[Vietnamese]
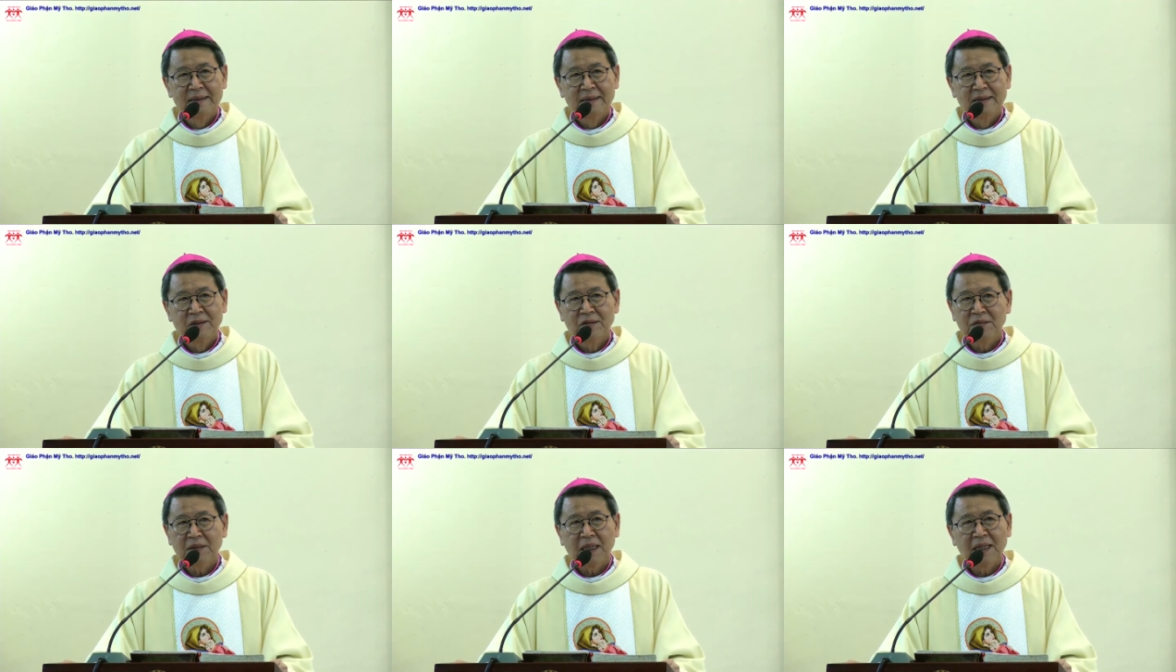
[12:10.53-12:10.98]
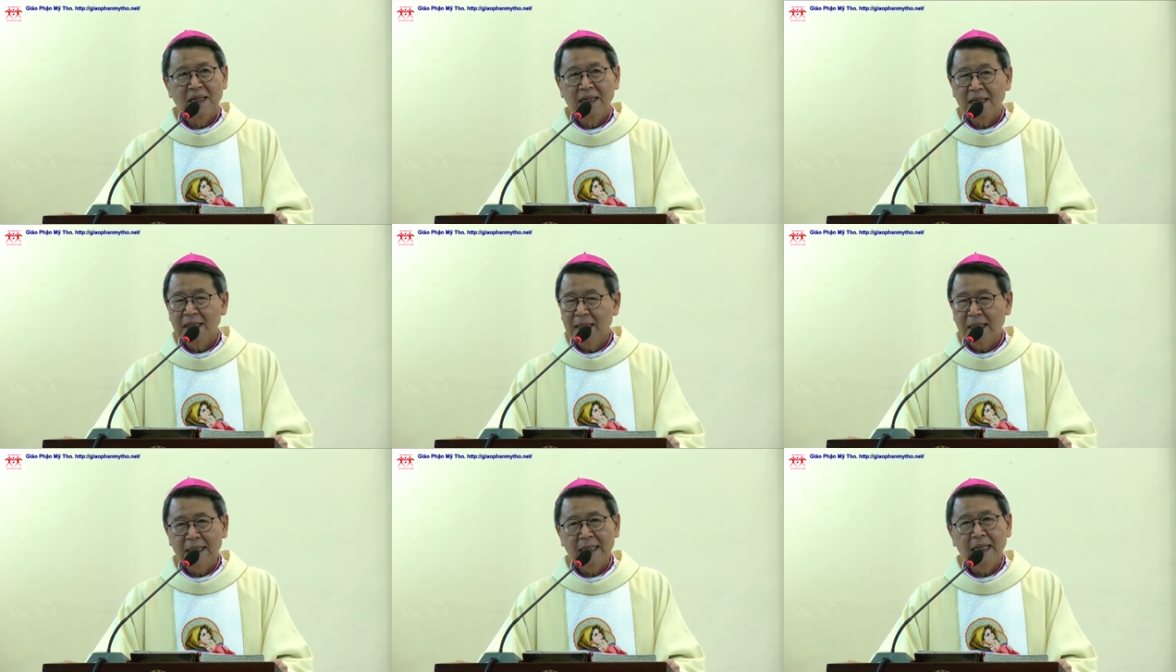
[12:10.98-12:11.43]
Chúng ta
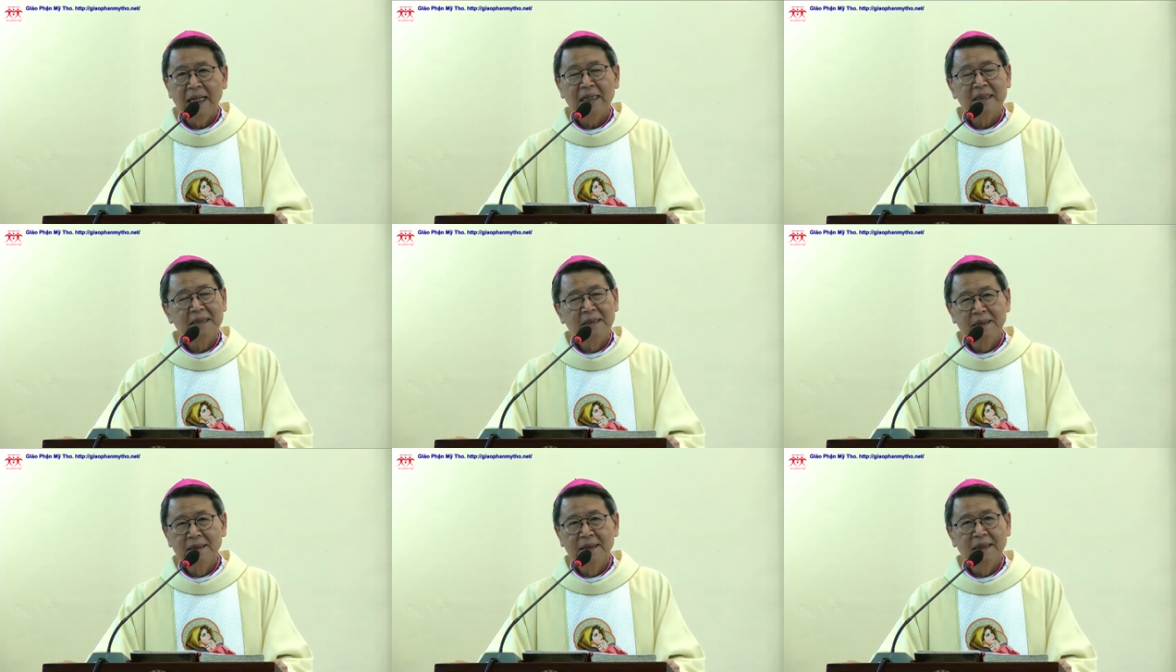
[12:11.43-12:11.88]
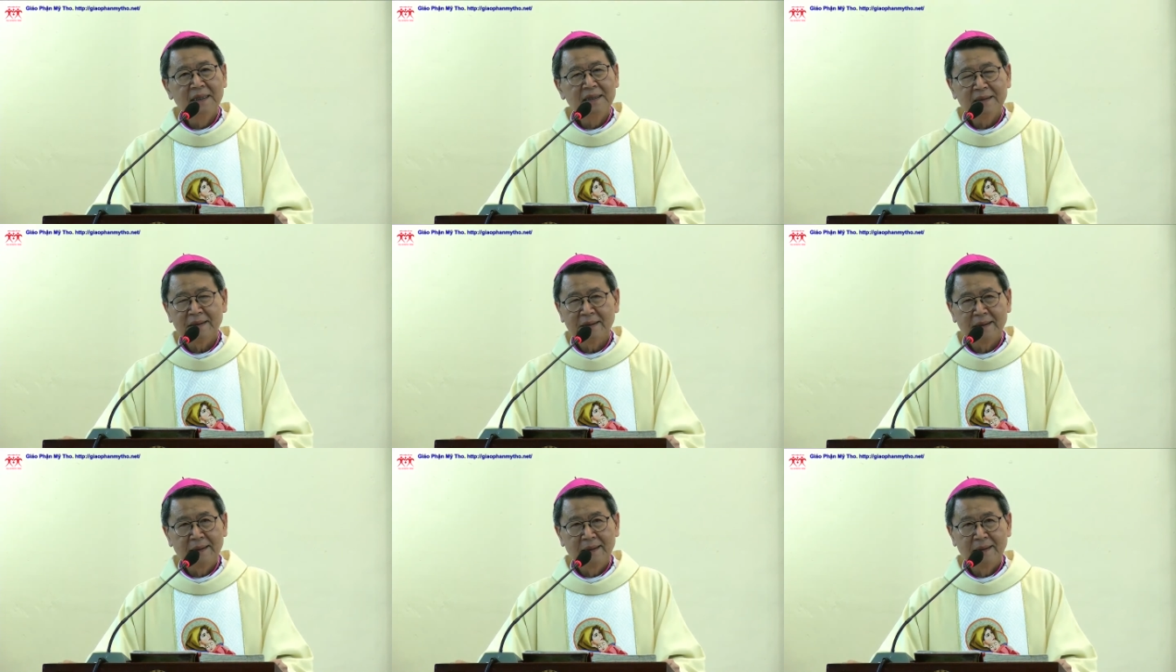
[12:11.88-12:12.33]
là khách hành
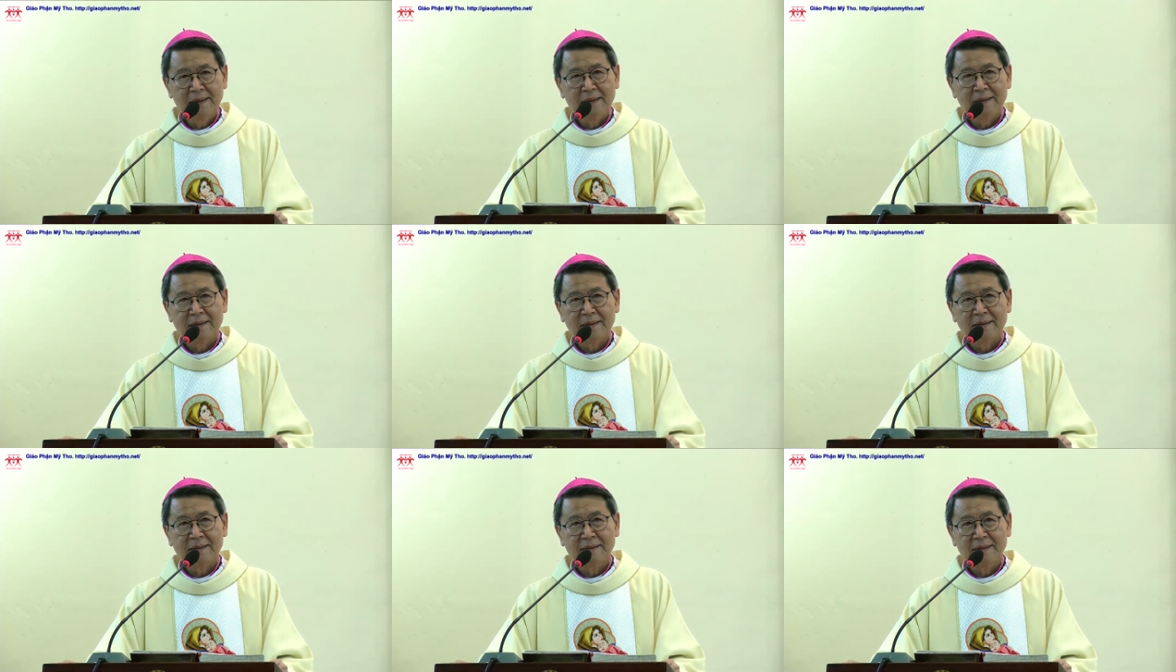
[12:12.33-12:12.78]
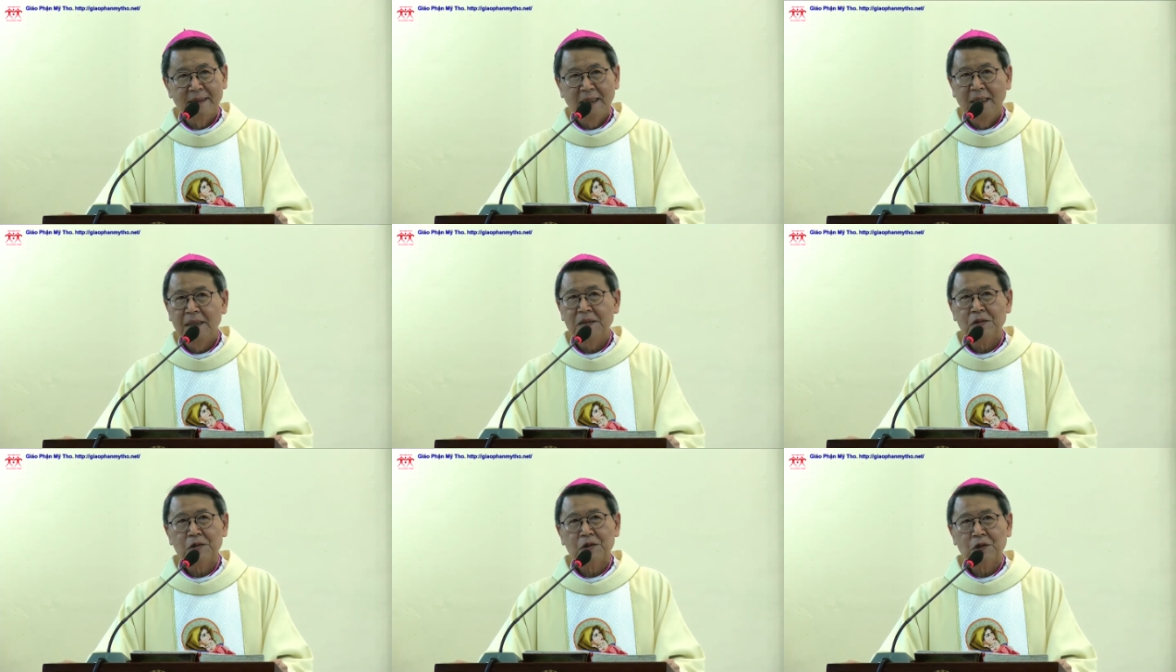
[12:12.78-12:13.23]
hương thôi,
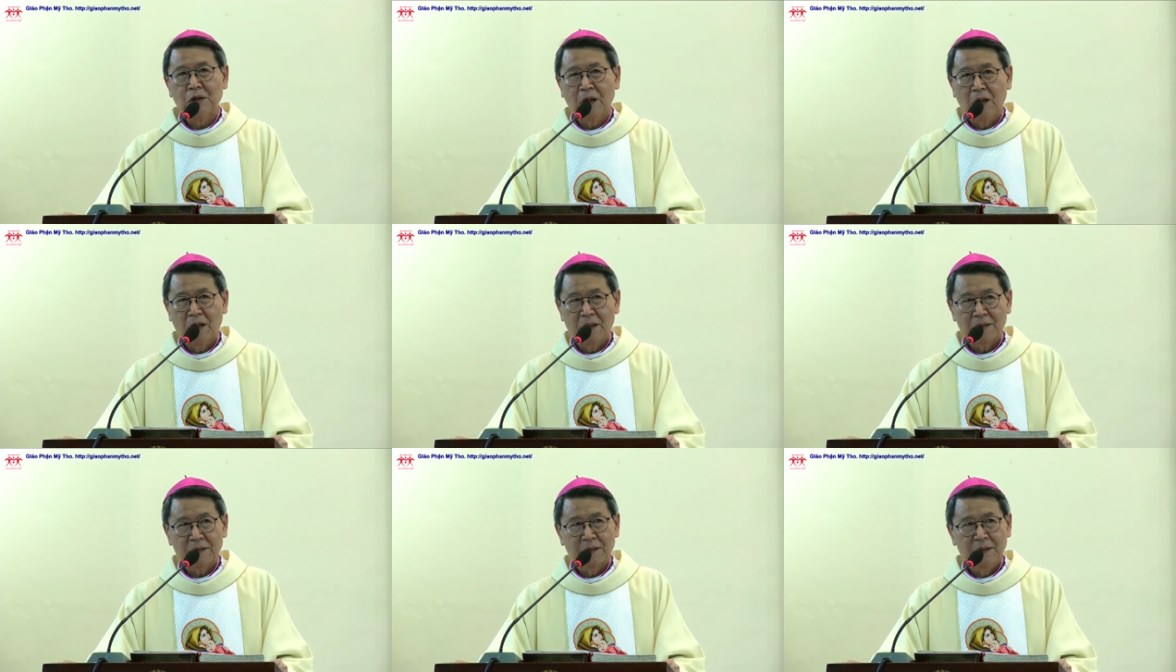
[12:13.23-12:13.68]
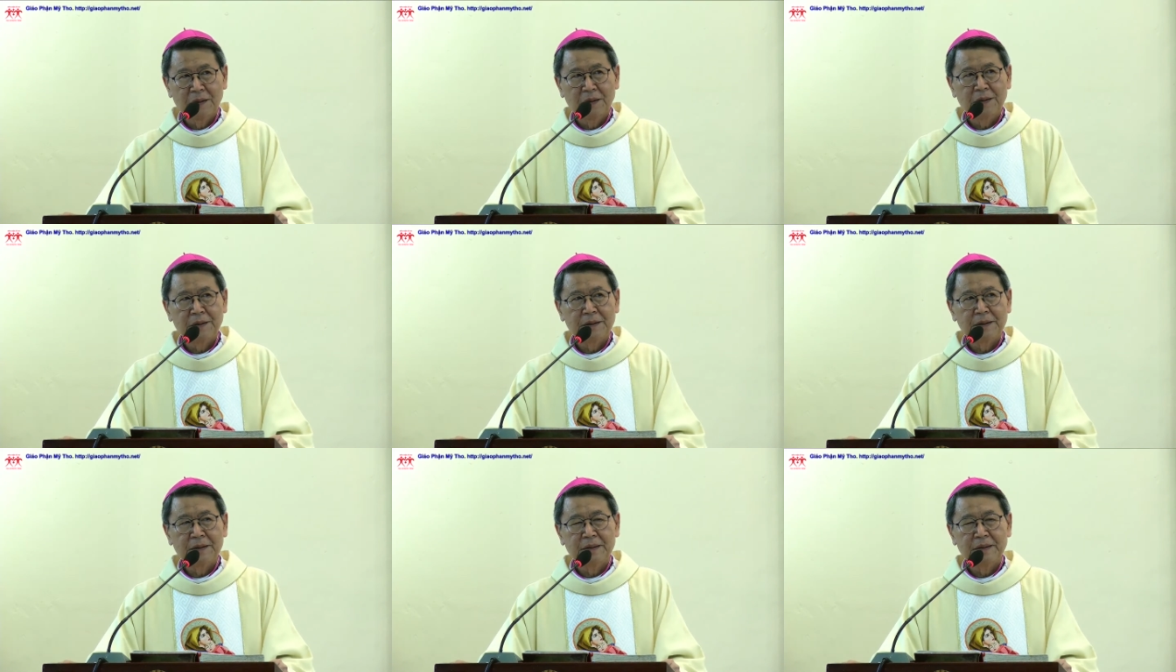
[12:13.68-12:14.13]
ở trọ thôi.